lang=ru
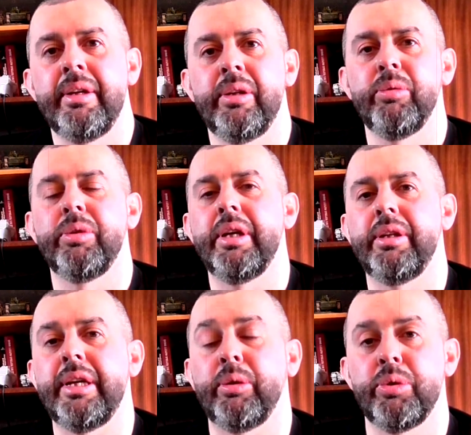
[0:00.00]
Ну, те,
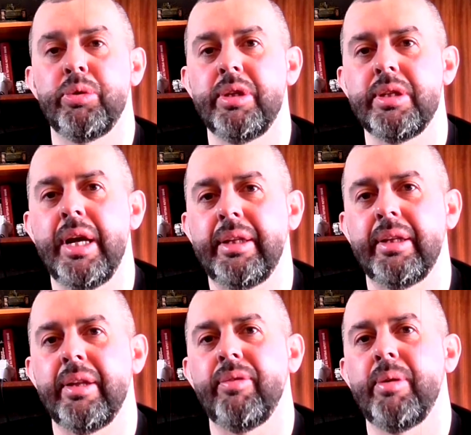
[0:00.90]
те, кто еще не знает,
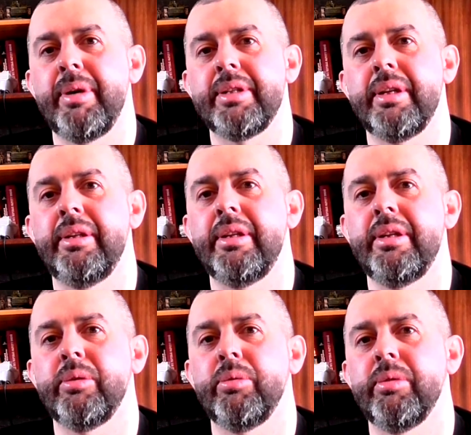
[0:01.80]
эта информация для
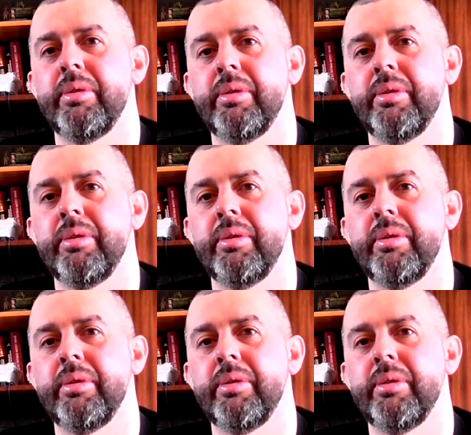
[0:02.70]
тех, кто